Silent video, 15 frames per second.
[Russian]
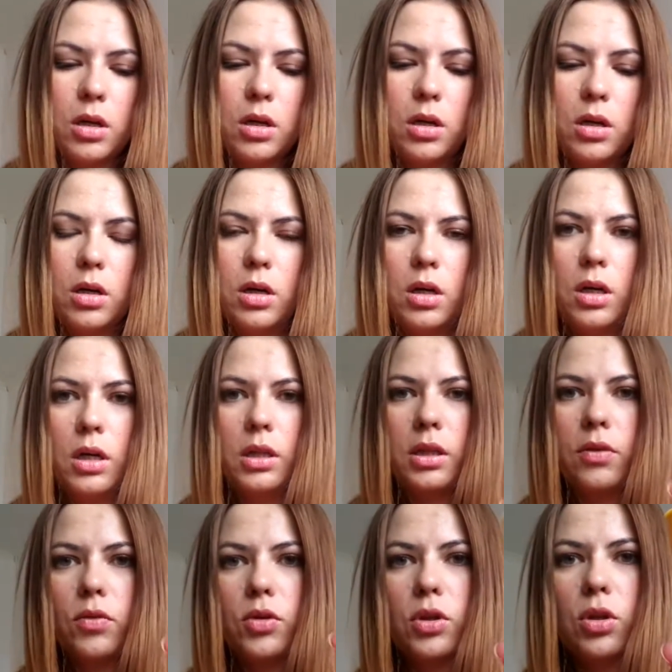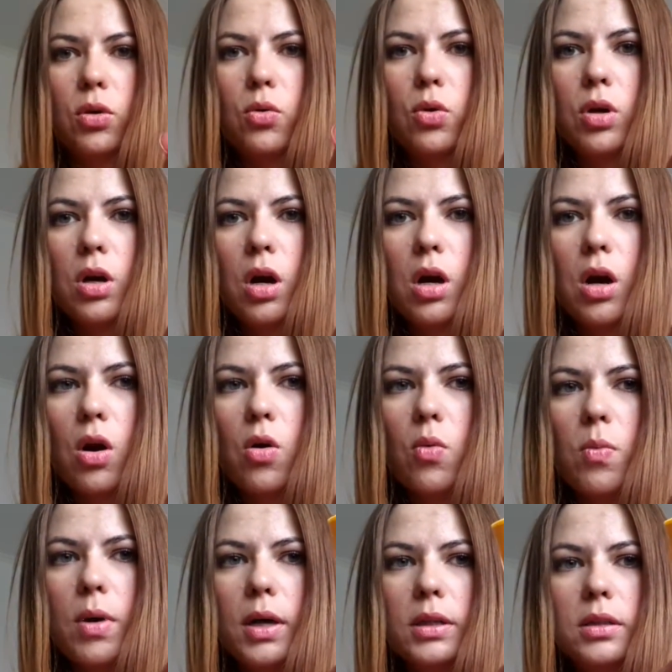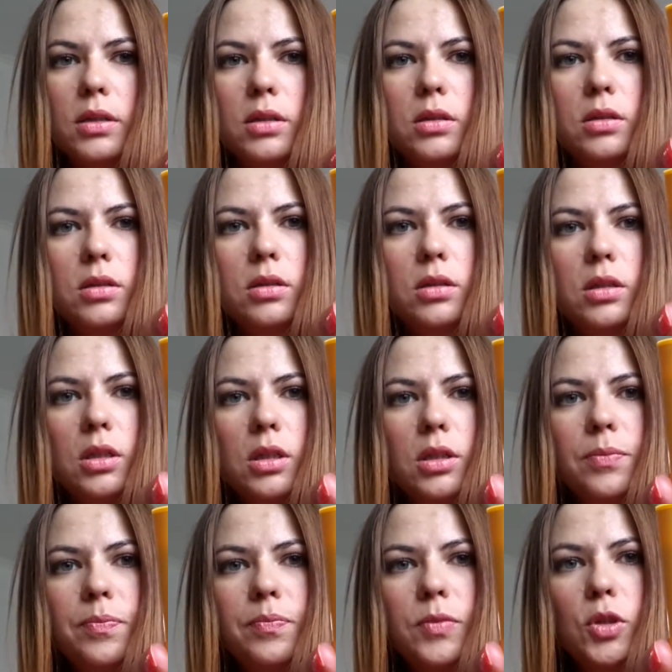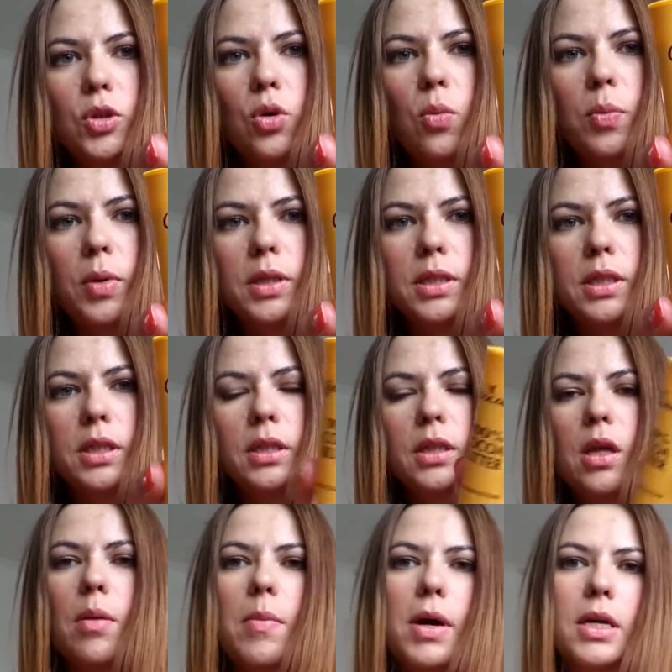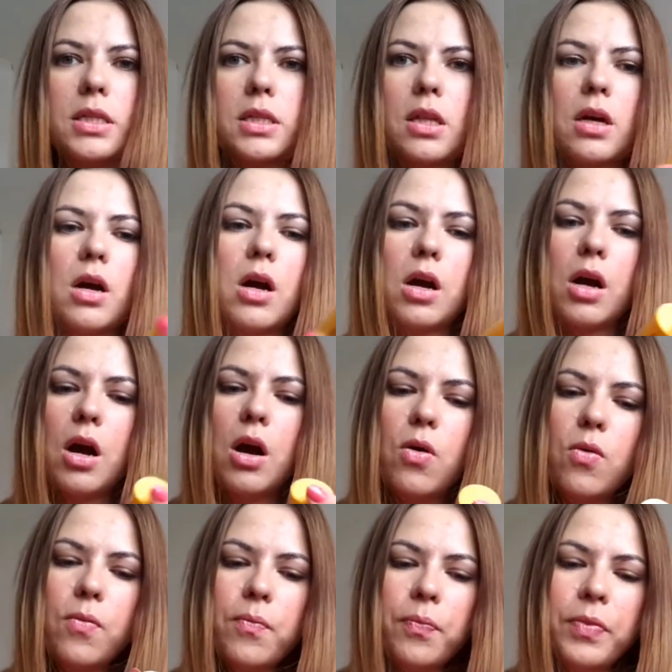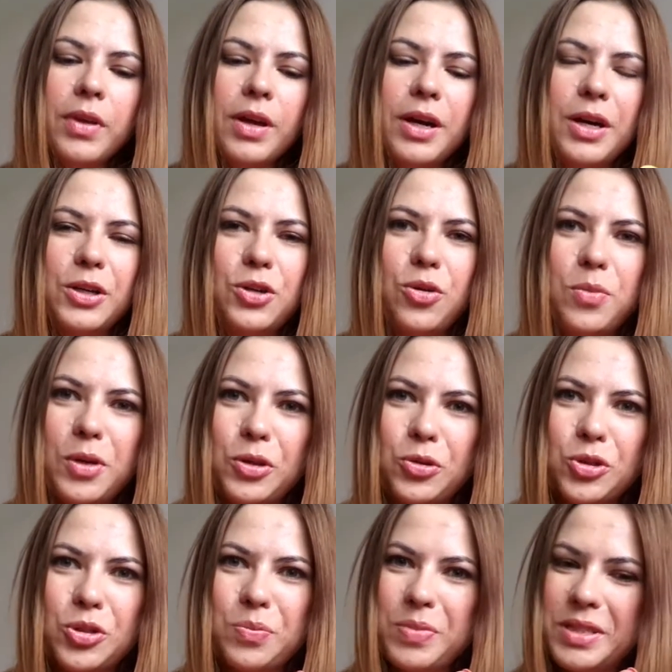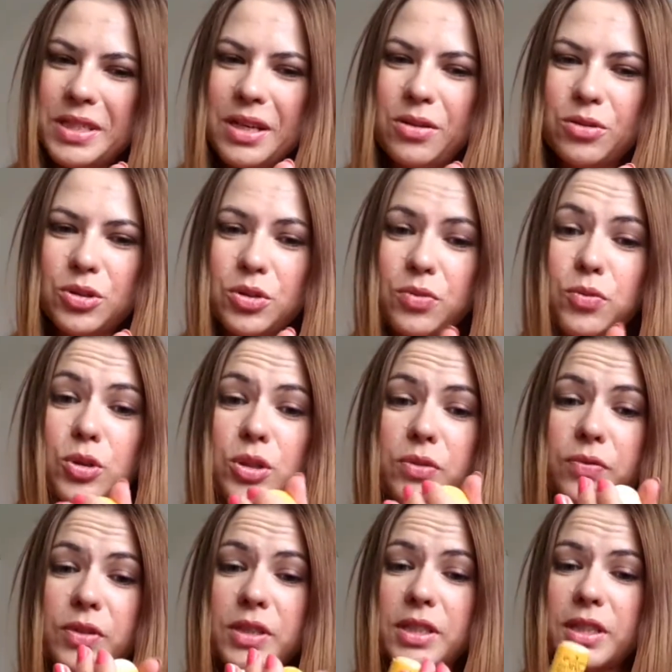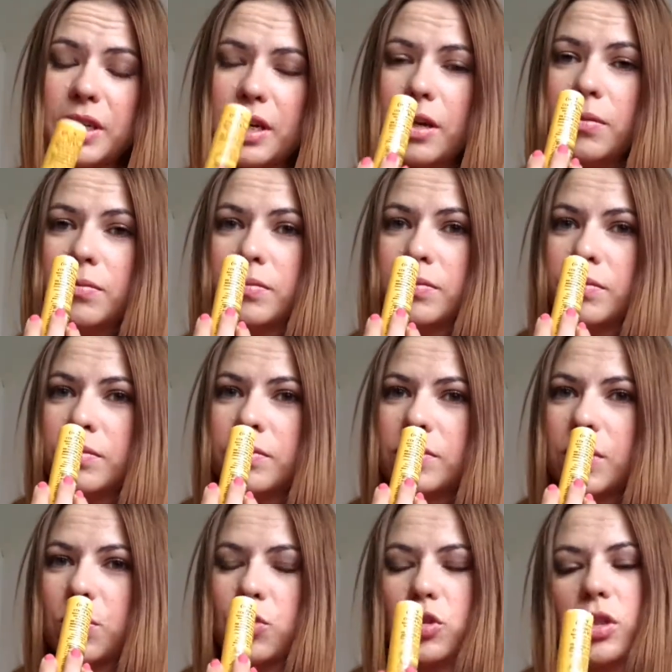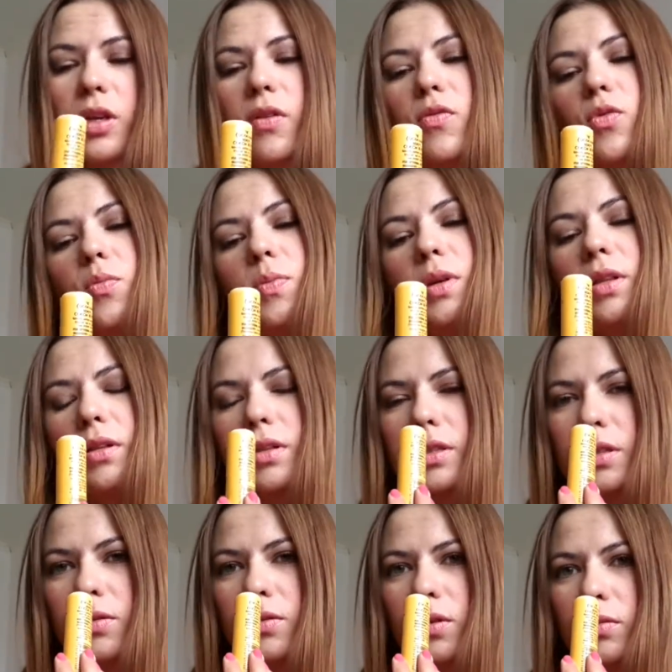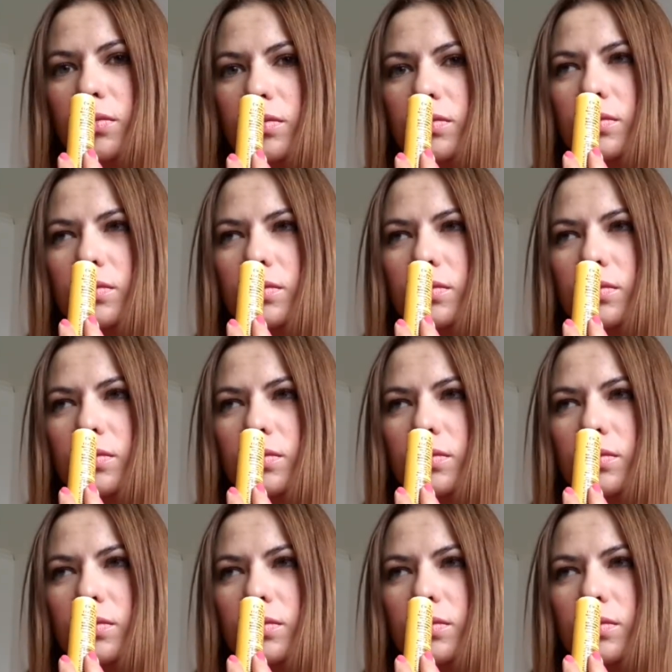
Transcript: А, это вот такой какао-бат Butter, стопроцентное масло какао. О нем я тоже писала уже в отзыве в Инстаграм, потому что я влюбилась в него.